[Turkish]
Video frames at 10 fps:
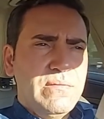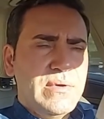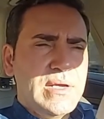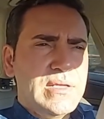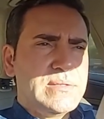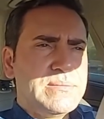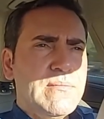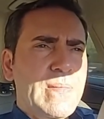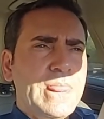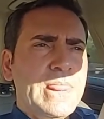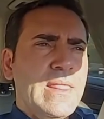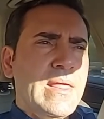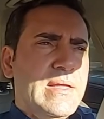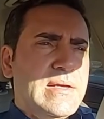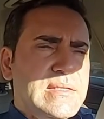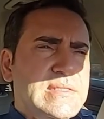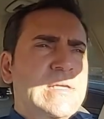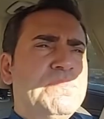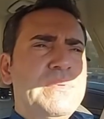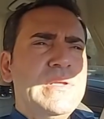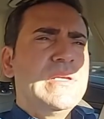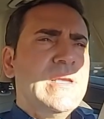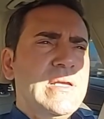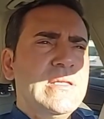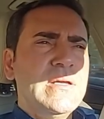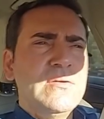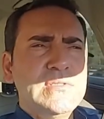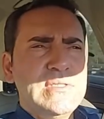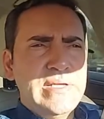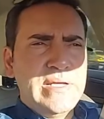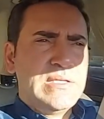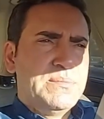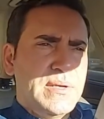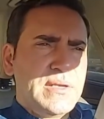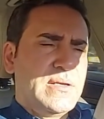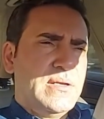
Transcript: Fakat eksik bilgiyi tavsiye etmek,